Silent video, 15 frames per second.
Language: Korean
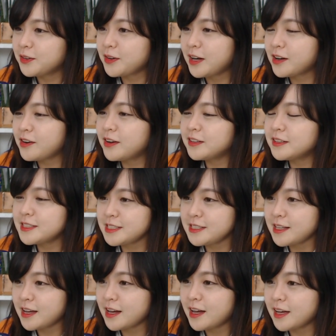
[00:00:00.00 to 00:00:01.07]
과거는
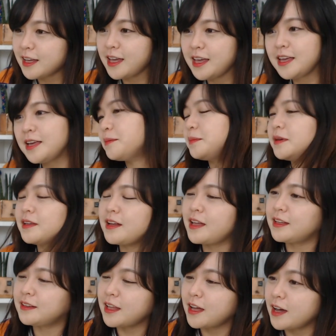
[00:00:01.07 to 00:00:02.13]
지나가게,
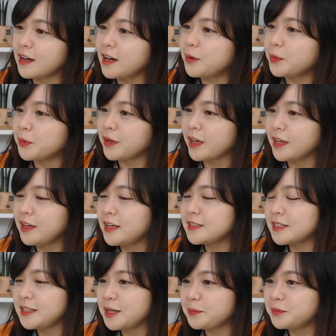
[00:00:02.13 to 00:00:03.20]
미래는 다가오게. 이게
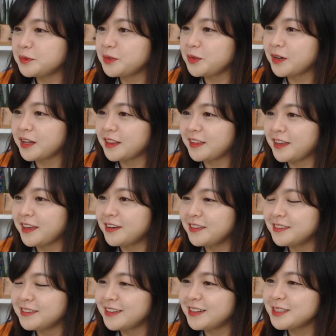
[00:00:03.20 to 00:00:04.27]
제일 예쁜 것 같네요.
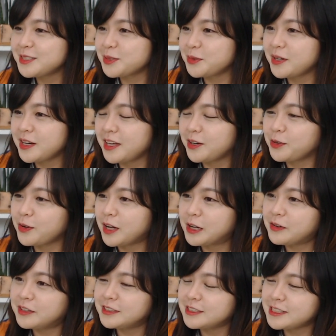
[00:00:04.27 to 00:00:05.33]
아, 좋아요.
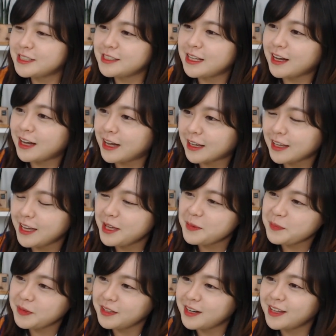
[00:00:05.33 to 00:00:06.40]
과거는 지나가게,
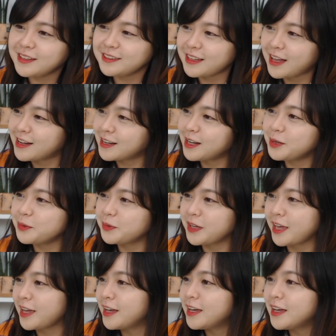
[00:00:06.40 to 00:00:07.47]
미래는 다가오게.